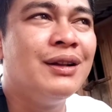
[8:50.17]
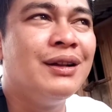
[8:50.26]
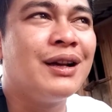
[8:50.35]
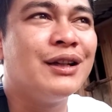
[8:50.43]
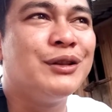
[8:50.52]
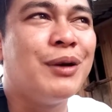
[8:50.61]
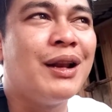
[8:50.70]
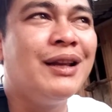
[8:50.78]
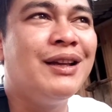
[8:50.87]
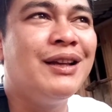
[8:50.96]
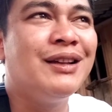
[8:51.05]
ya
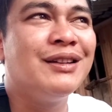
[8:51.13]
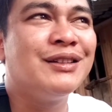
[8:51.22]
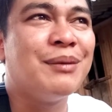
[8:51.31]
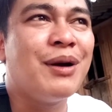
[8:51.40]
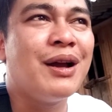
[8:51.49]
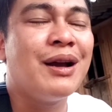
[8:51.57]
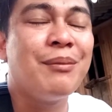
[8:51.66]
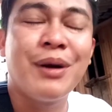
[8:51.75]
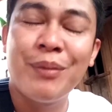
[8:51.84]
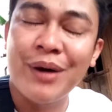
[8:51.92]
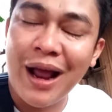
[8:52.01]
kecuali sama yang
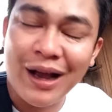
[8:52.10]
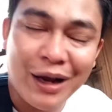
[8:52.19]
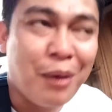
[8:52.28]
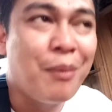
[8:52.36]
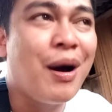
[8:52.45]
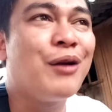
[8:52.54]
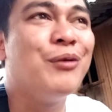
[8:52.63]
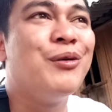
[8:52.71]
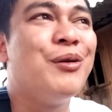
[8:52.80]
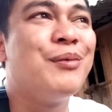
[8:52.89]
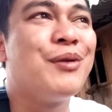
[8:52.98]
benar-benar akrab baru
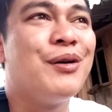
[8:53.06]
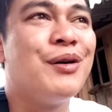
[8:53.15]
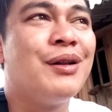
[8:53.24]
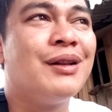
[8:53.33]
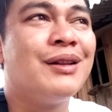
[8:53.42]
ngobrol